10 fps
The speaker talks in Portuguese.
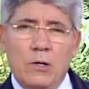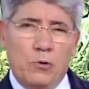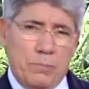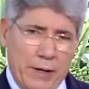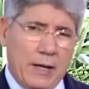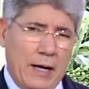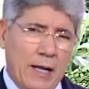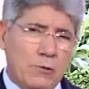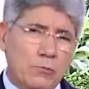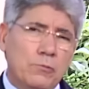O
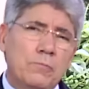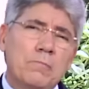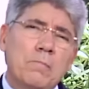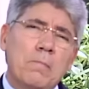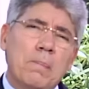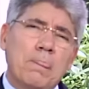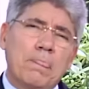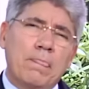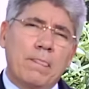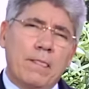pecado
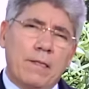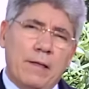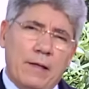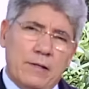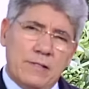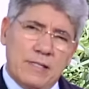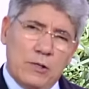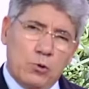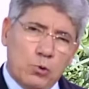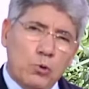
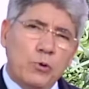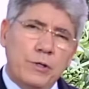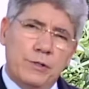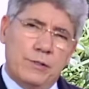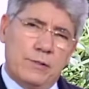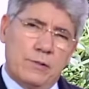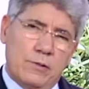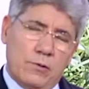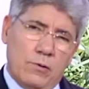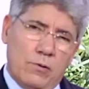seduz
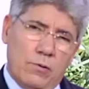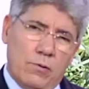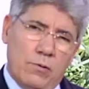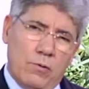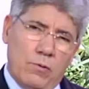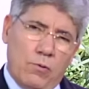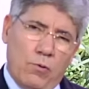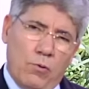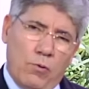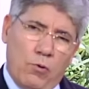
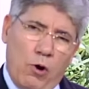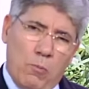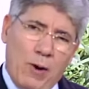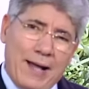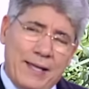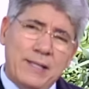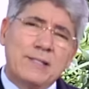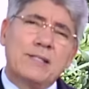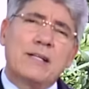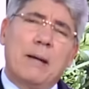como a
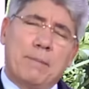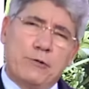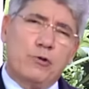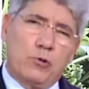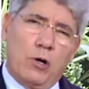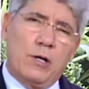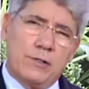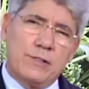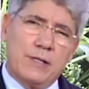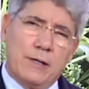isca
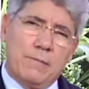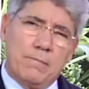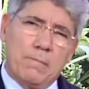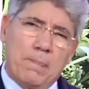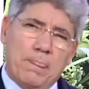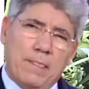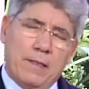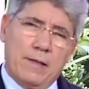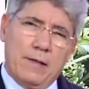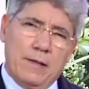apetitosa
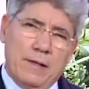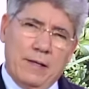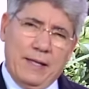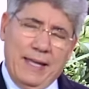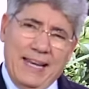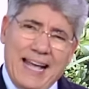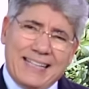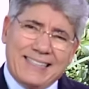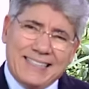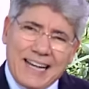ele
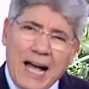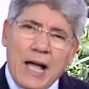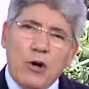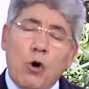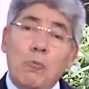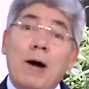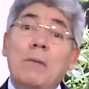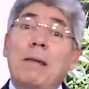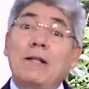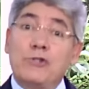atrai como
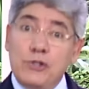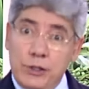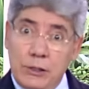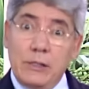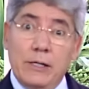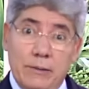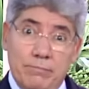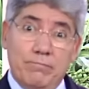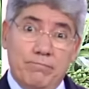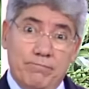armadilha,
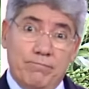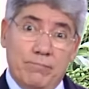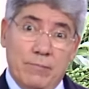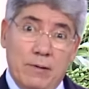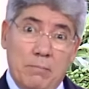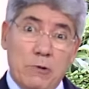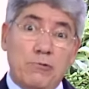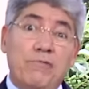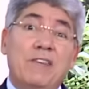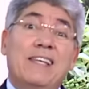mas o
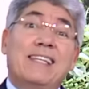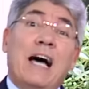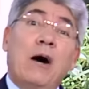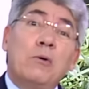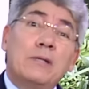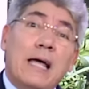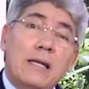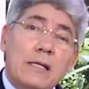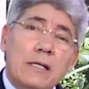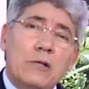final da
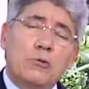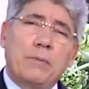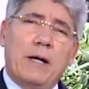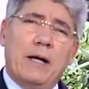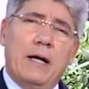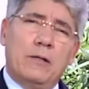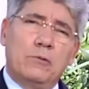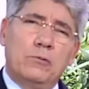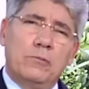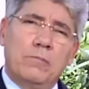linha do
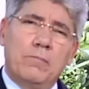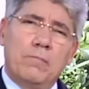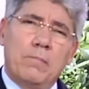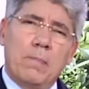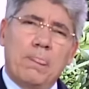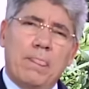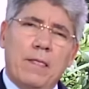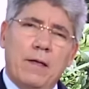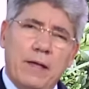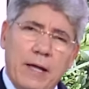pecado
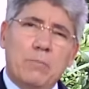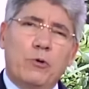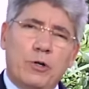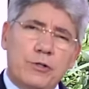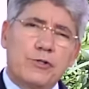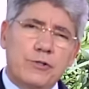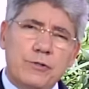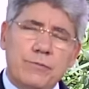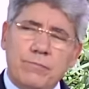é a morte.